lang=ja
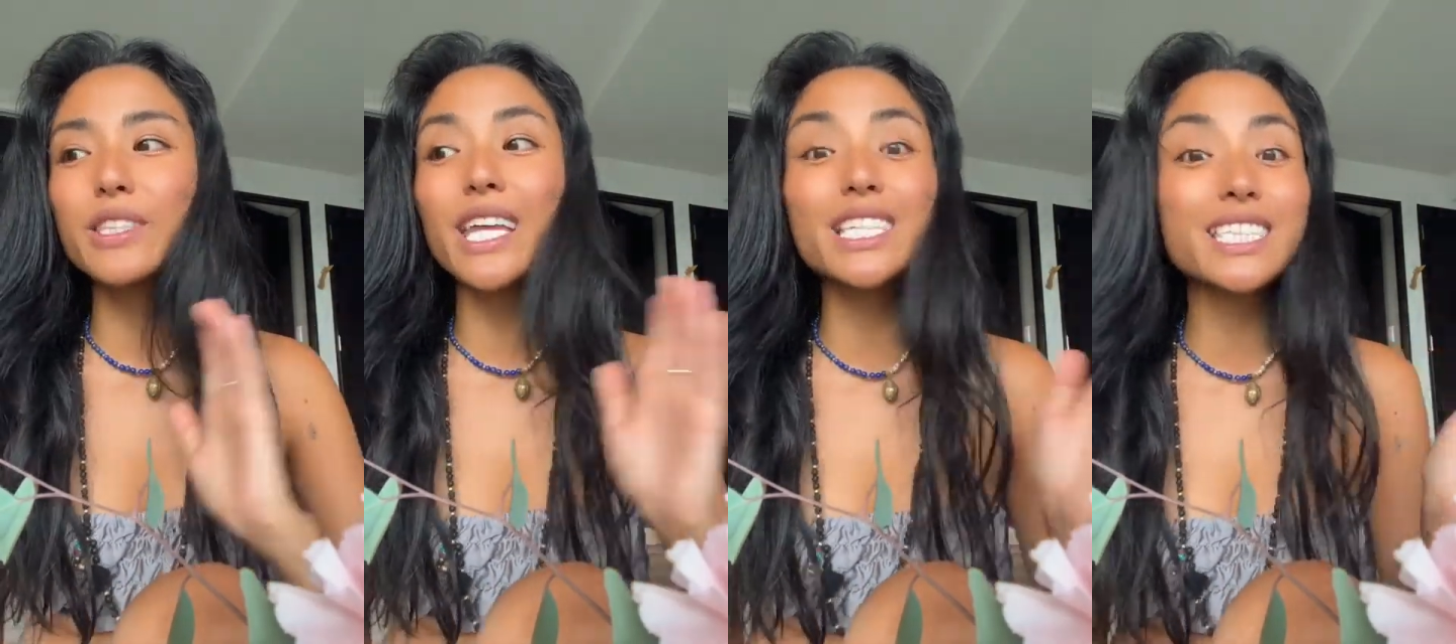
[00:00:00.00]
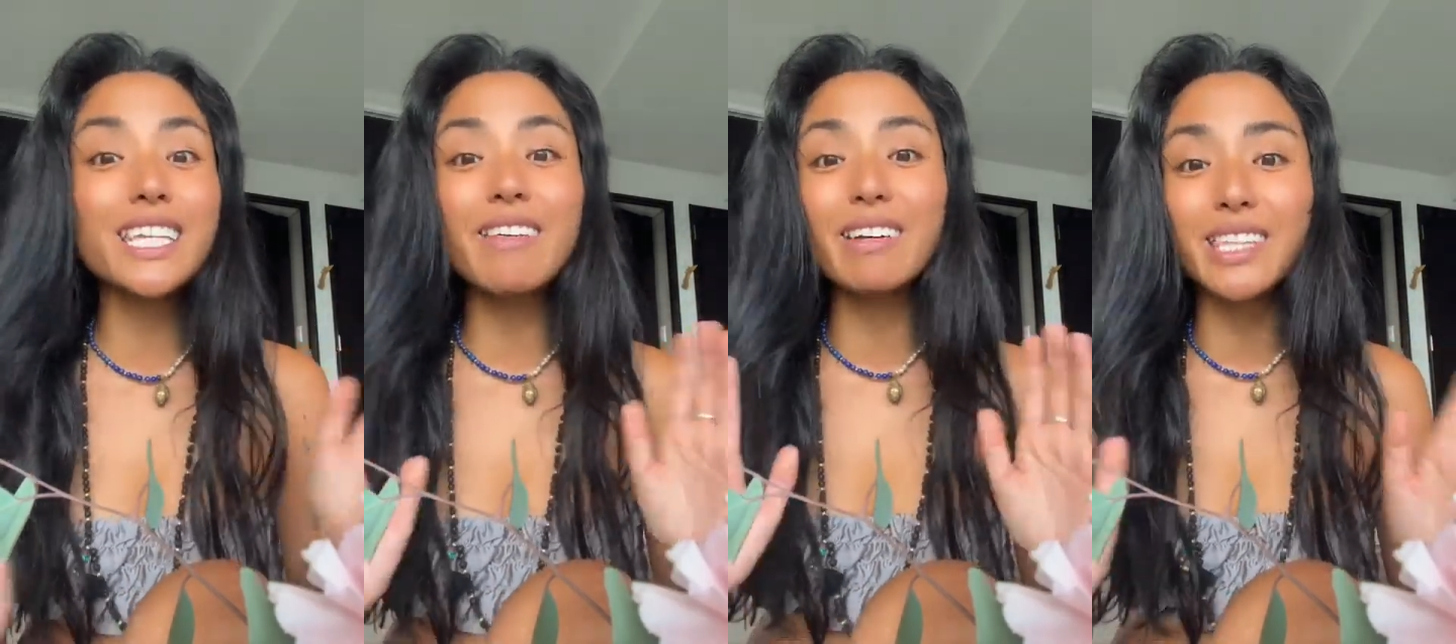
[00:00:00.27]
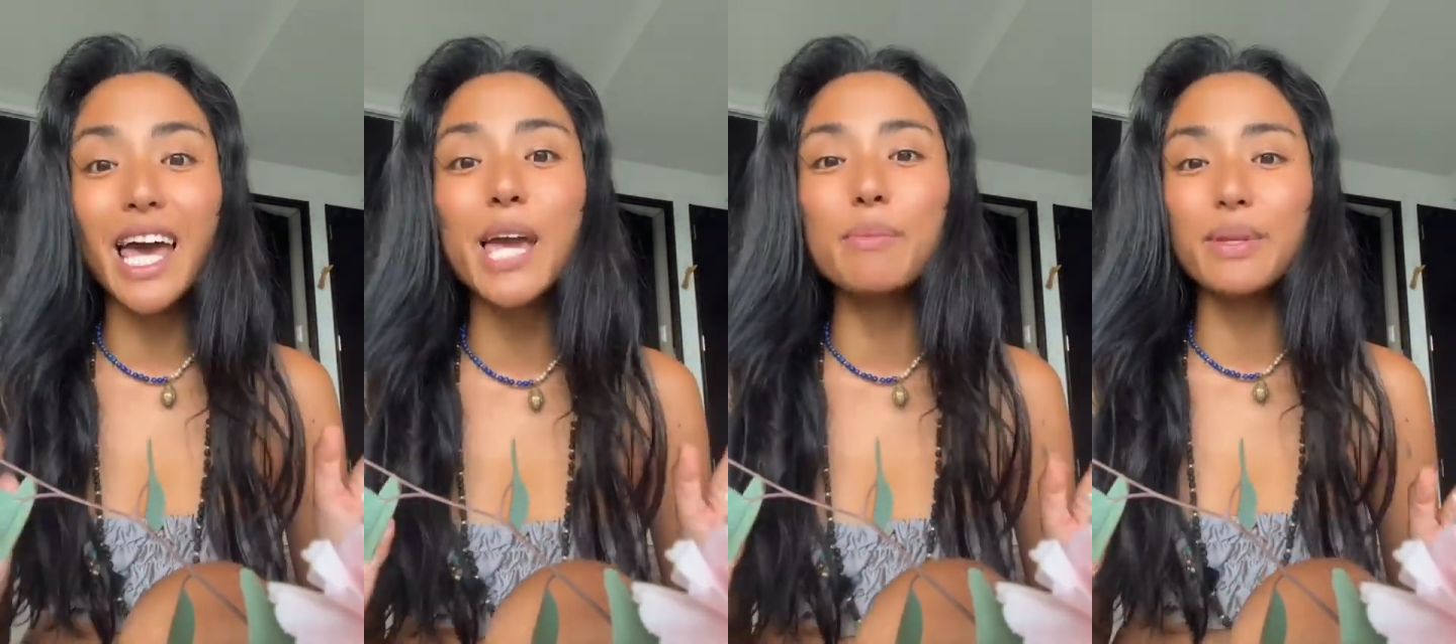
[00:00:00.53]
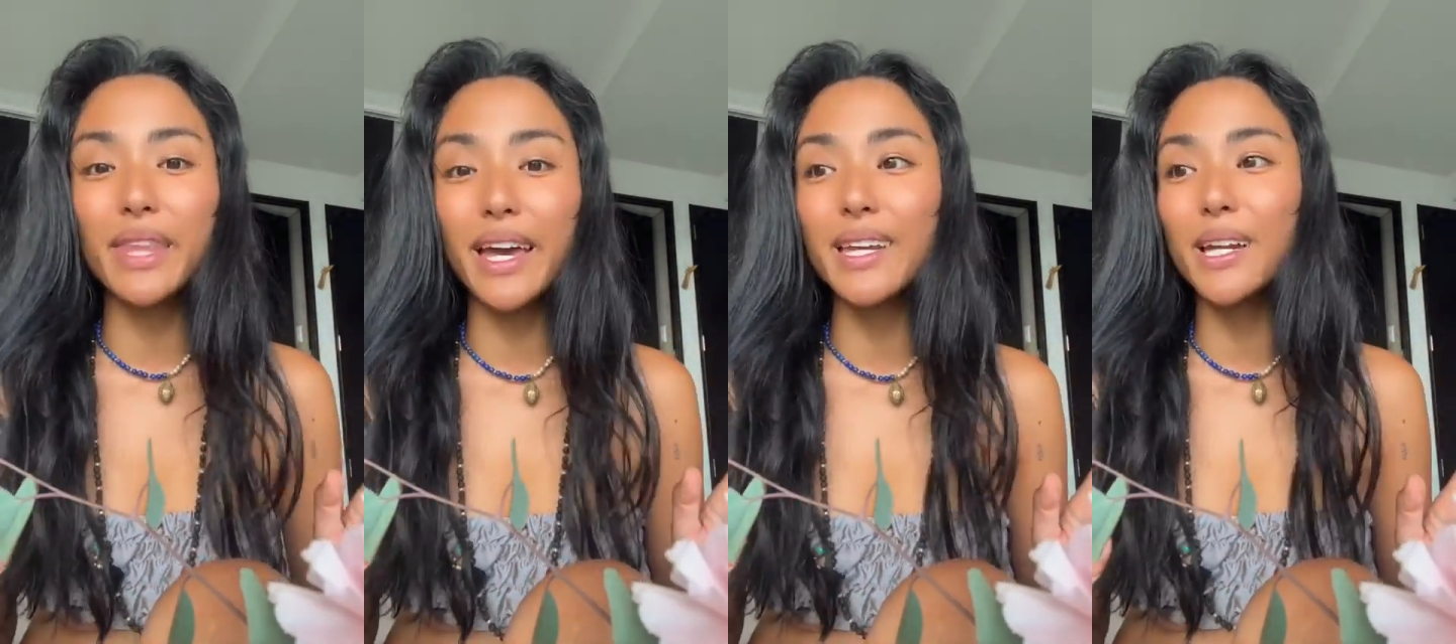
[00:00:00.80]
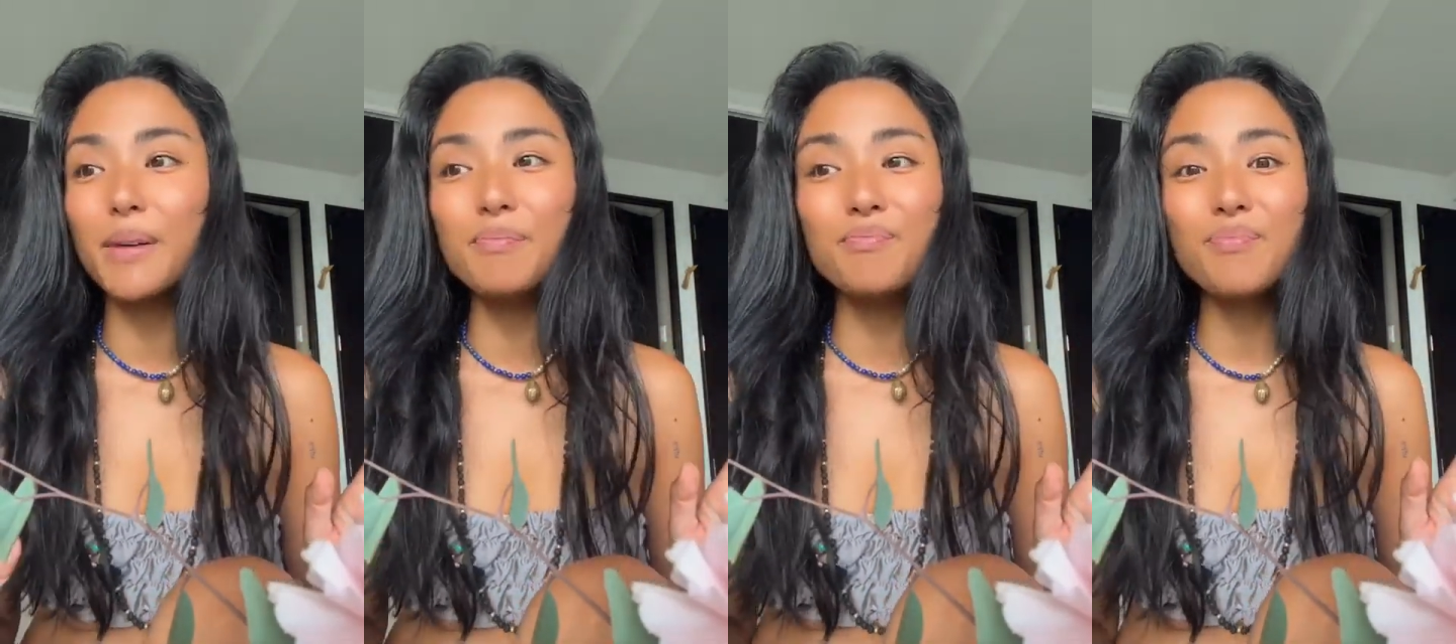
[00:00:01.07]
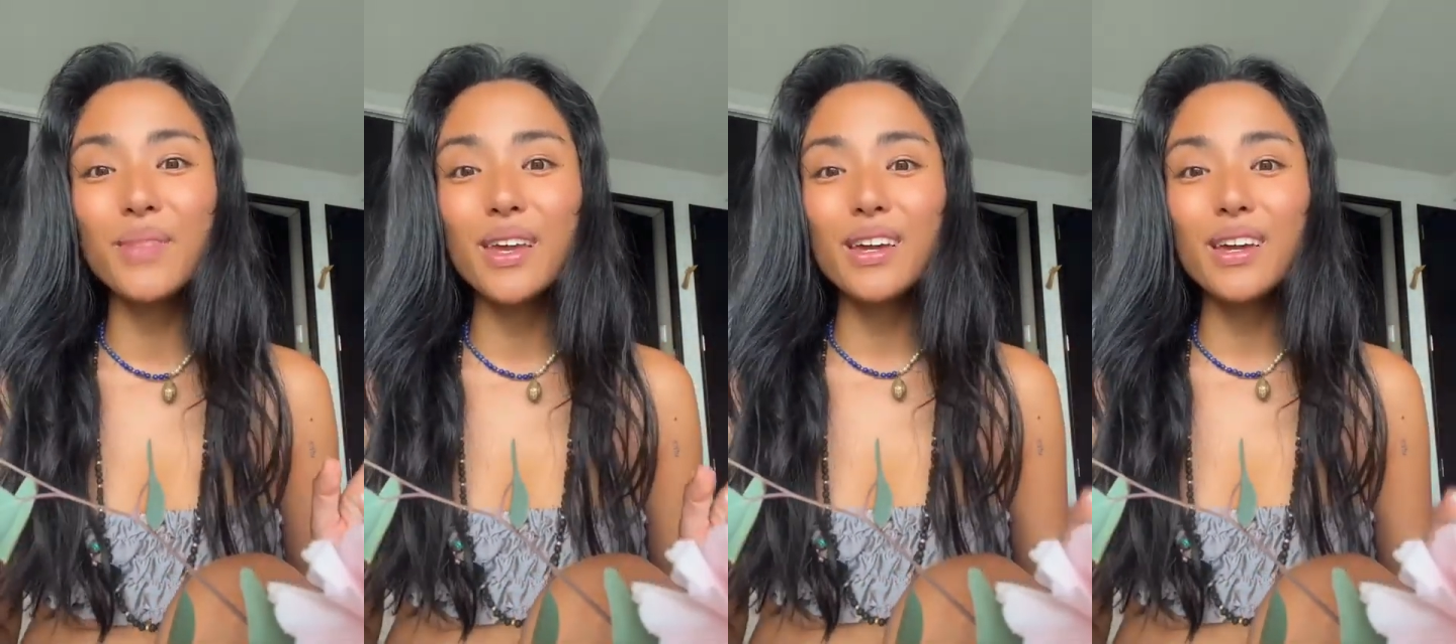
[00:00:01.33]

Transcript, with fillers: 私ではないみたいな。